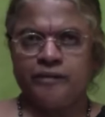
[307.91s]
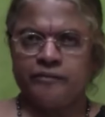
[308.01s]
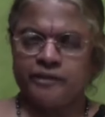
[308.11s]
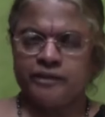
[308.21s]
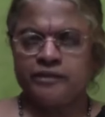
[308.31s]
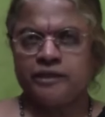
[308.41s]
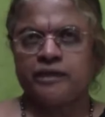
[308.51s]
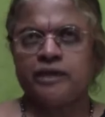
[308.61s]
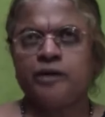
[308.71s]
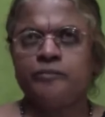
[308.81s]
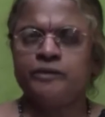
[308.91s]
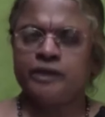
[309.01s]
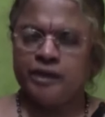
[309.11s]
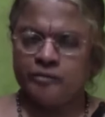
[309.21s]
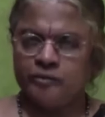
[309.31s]
அவர் இருந்தார் அப்போ
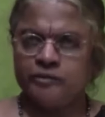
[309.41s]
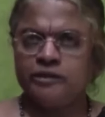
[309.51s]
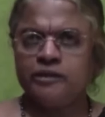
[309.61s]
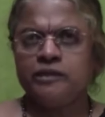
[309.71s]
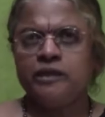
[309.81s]
நாம் வந்து